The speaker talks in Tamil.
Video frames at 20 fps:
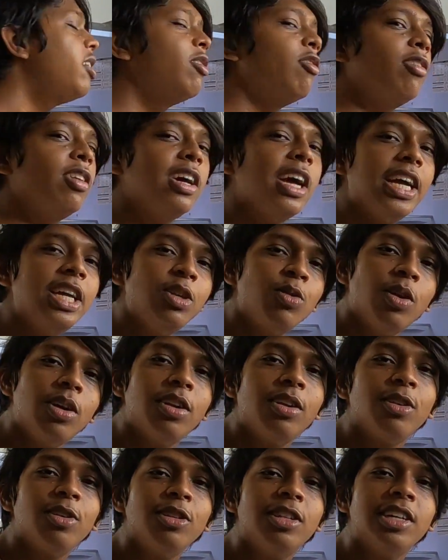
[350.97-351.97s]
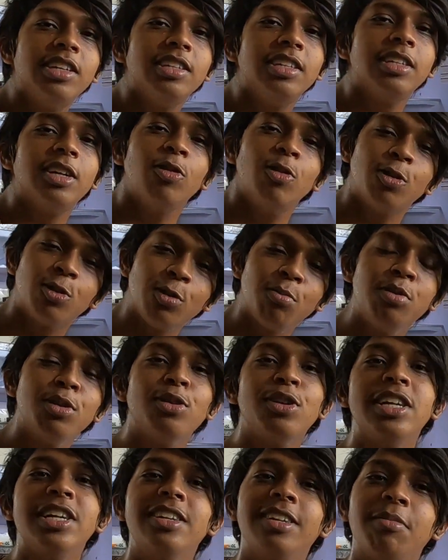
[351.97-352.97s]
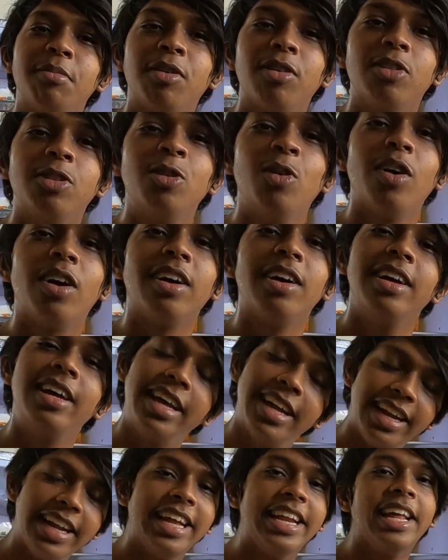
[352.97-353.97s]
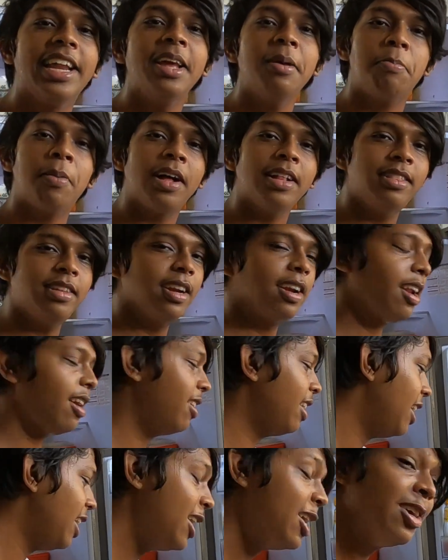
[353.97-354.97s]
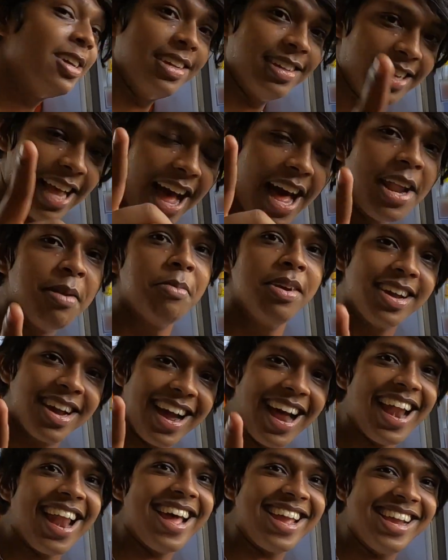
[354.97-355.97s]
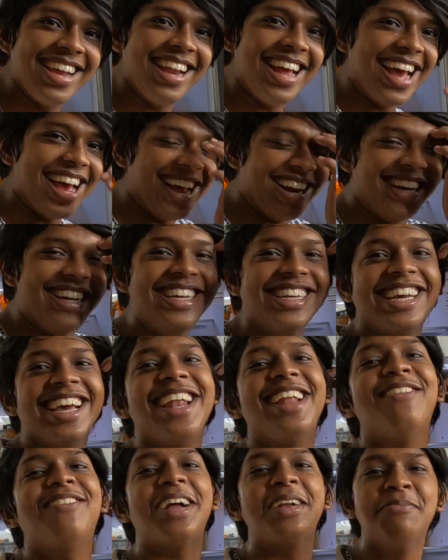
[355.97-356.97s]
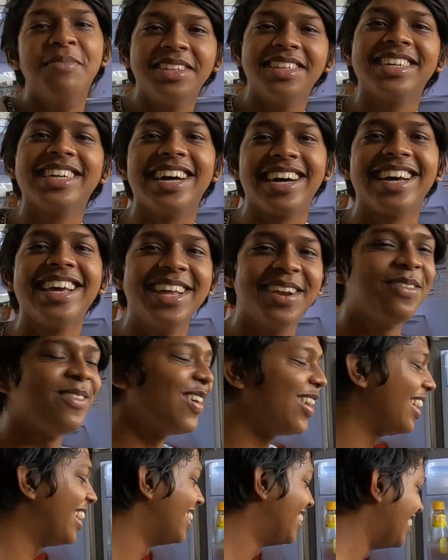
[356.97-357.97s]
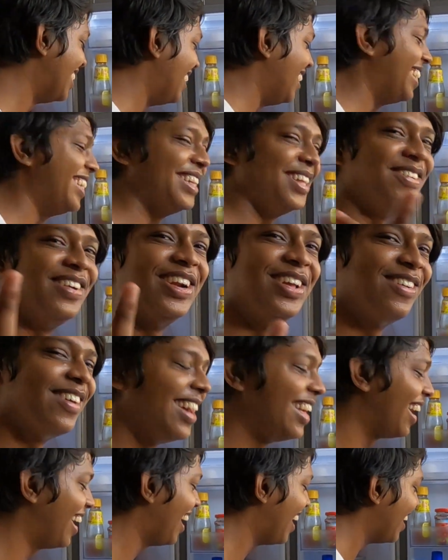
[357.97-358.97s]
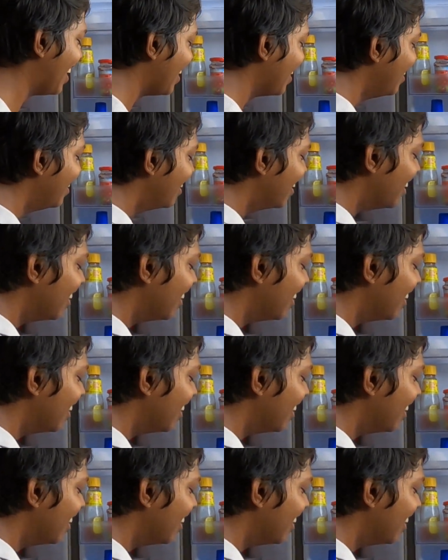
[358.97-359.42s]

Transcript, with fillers: மாதிரி இருக்கவங்களுக்கு ஐஸ் வாட்டர் இருக்குன்னு தெரிஞ்சுன்னா ஒரு சொம்ப தூக்கி நம்ம வந்துடுவாங்க நீங்கள் நிறைய பார்த்துருக்கலாம் யாருமே கலாய்க்கல நீங்கள் எல்லாம் வன்மத்தை கக்கி போகிறீங்க திடீர்னு இந்த வீடியோ வைரல் ஆகி